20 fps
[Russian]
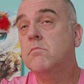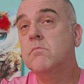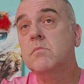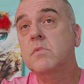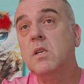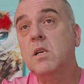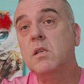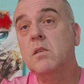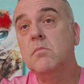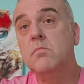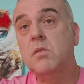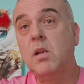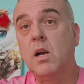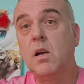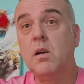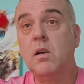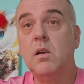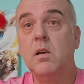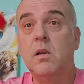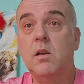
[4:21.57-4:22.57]
скажем
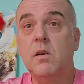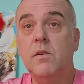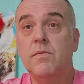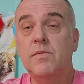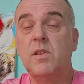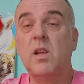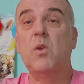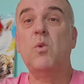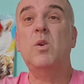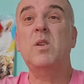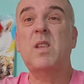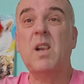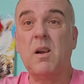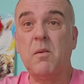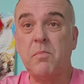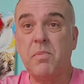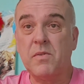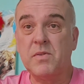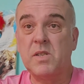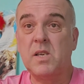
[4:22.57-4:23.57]
так, второй
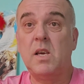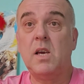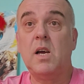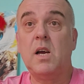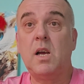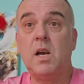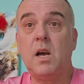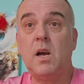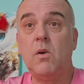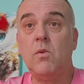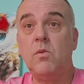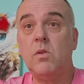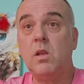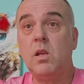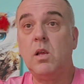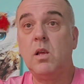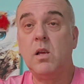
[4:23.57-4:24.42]
трамповский аккаунт,